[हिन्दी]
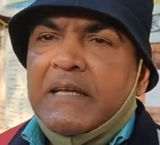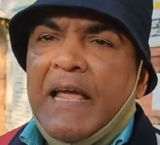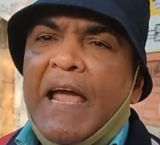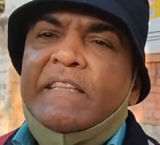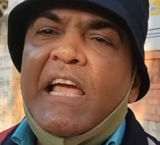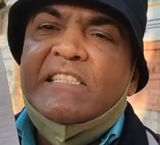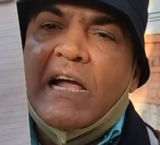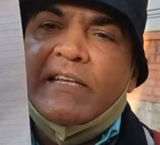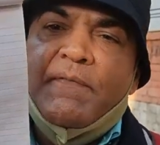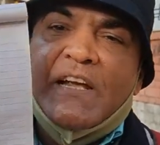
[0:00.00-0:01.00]
ये देश
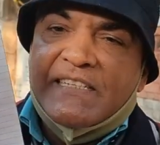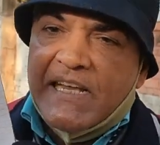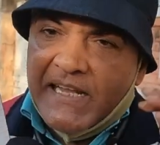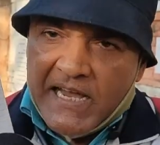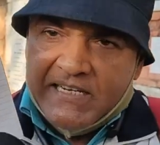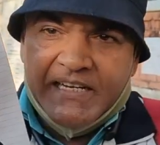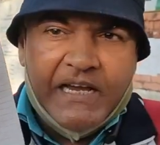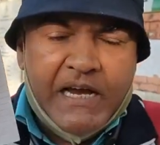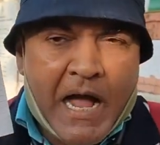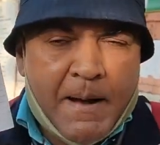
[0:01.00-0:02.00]
का क्या विकास है ये
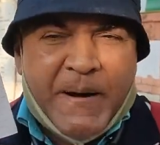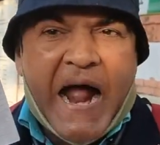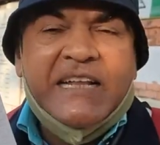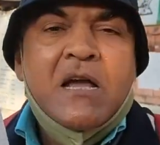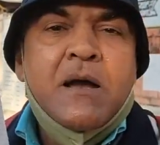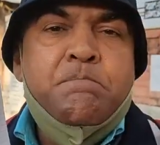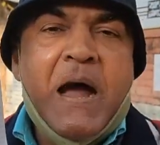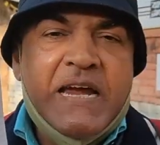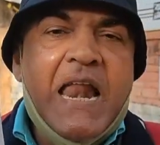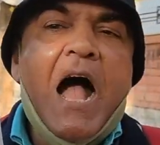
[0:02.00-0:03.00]
देखिए अपराध
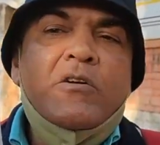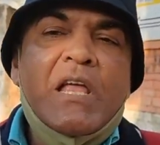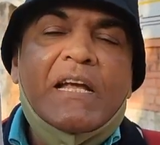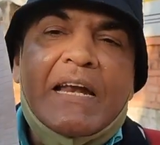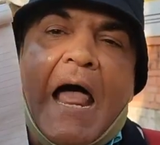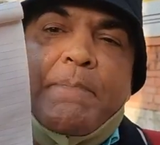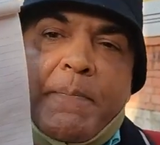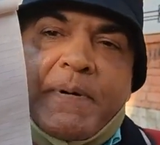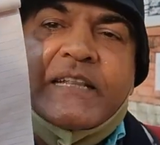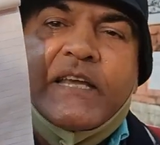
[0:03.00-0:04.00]
महिलाओं के खिलाफ
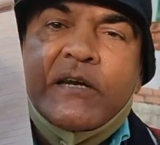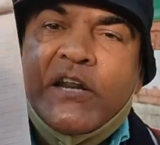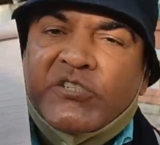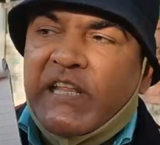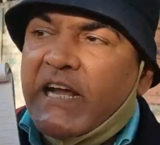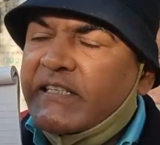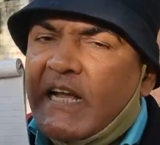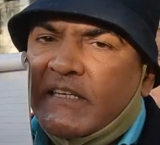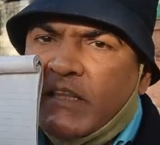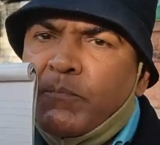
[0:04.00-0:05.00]
अपराध की लिस्ट देख
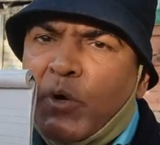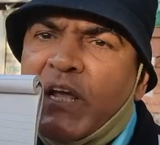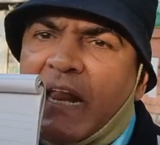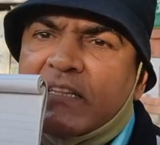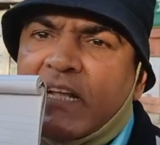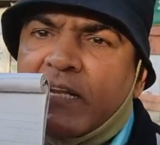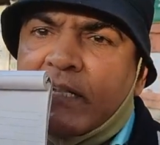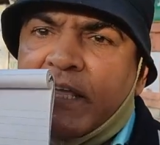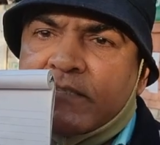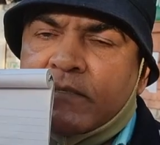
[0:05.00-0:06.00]
लीजिए कितनी बुरी हालत के अंदर
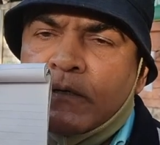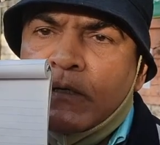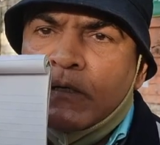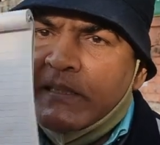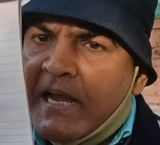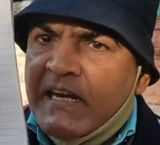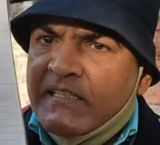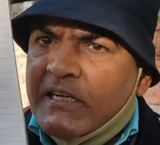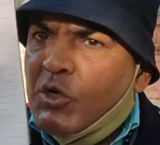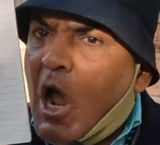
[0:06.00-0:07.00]
देश ये देख
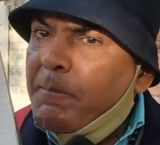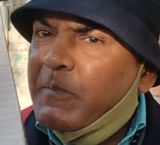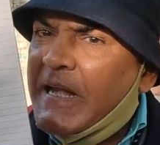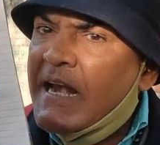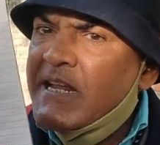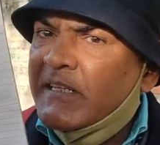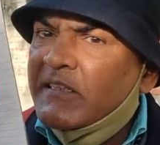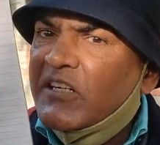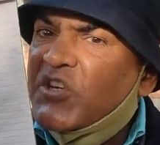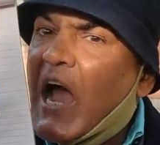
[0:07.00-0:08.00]
लीजिए टॉप टेन के
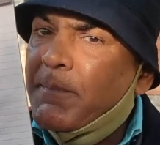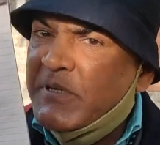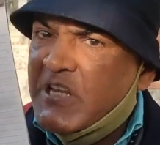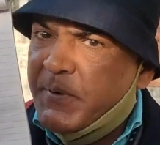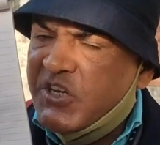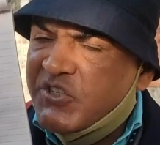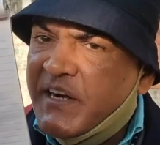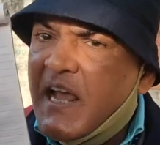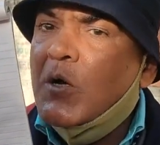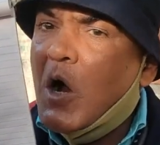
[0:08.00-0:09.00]
अंदर चार बीजेपी की
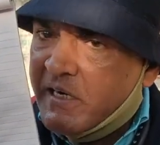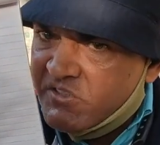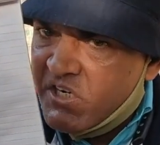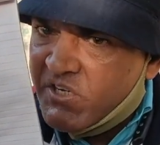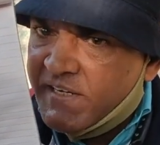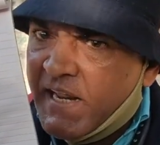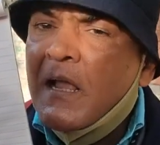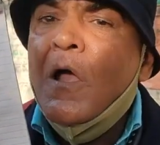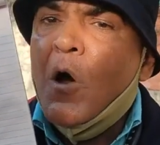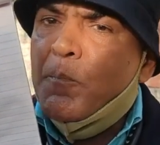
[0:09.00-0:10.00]
स्टेट है कांग्रेस की स्टेट है
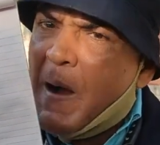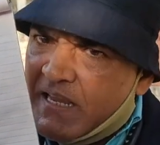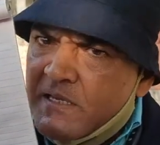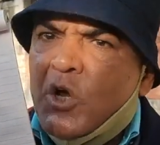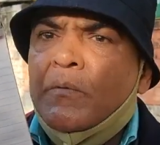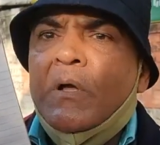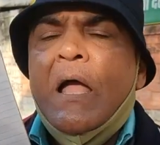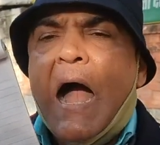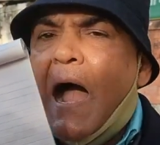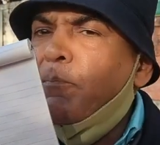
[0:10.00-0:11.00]
और बाकी जो
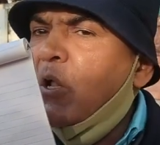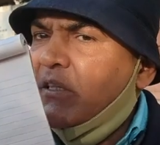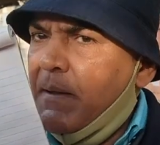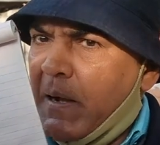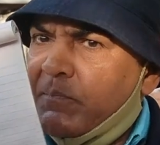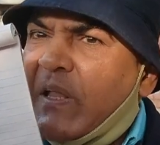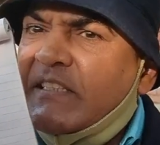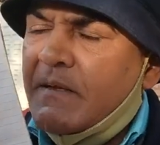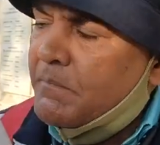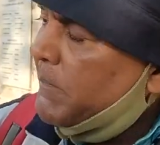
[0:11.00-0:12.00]
आप बोलते हैं ममता
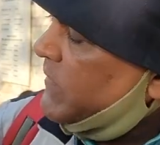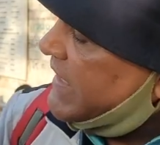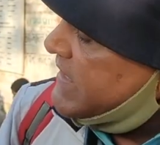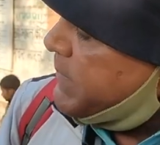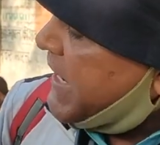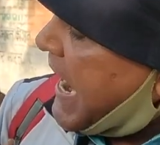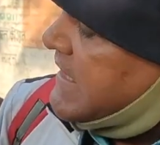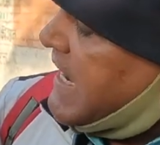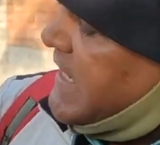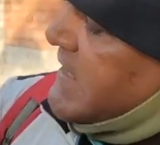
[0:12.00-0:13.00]
जी ममता जी का भी हाल
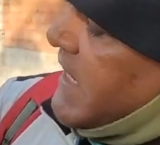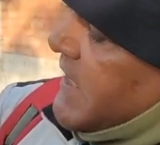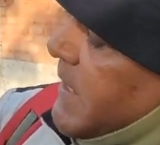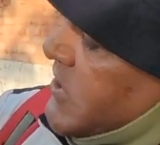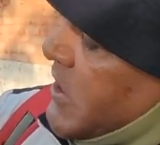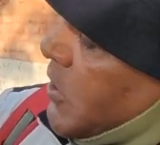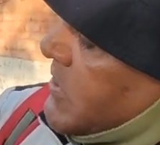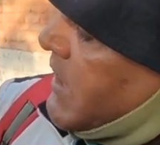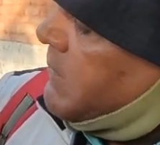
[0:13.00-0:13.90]
देख लीजिए टीएमसी कौन से